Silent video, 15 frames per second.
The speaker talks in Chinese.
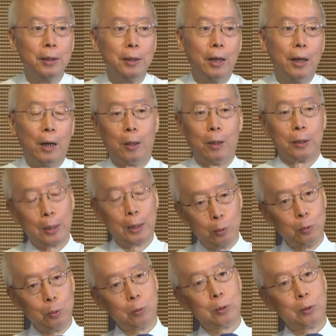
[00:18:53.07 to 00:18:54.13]
啊？他都
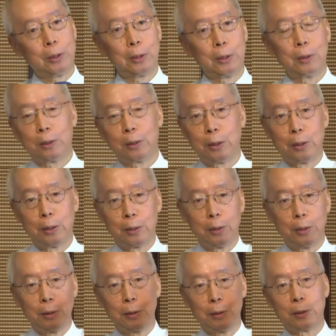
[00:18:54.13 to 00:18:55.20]
他这个
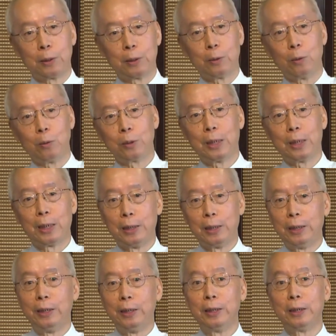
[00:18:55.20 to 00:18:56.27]
师工公上人的